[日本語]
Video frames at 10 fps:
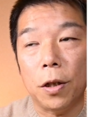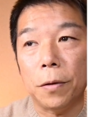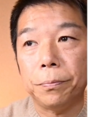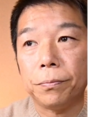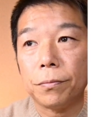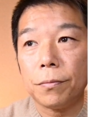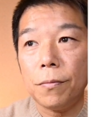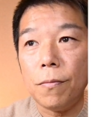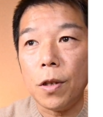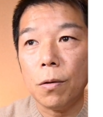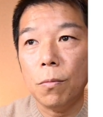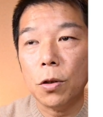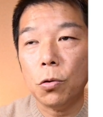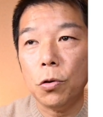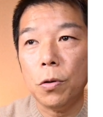で。ま
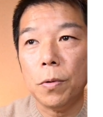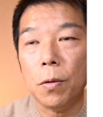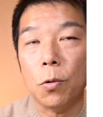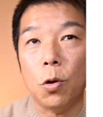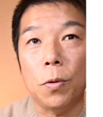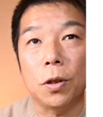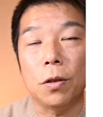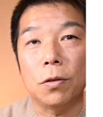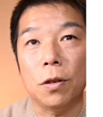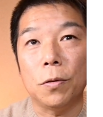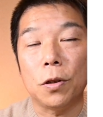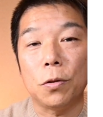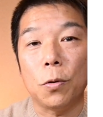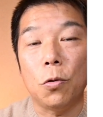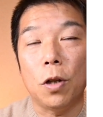あそういう意味合いも込めてですね、
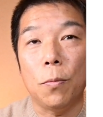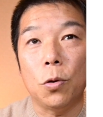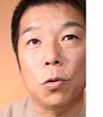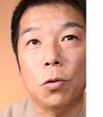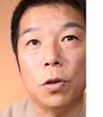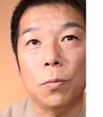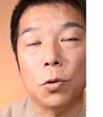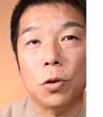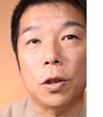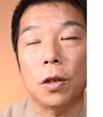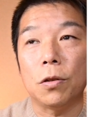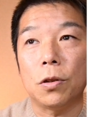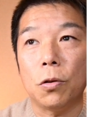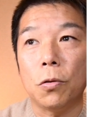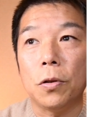私も今回モノクロでも撮ってきたんで
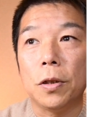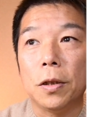すけど、